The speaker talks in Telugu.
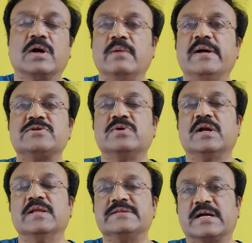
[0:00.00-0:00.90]
ఒక్క మ్యాచ్
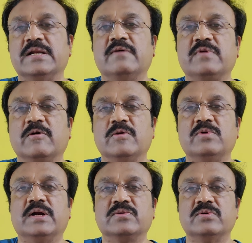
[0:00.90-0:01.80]
కూడా ఆడలేదు సెకండ్ హాఫ్లో
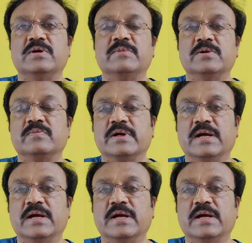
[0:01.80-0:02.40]
అవైలబుల్ అనుకున్నాం మనం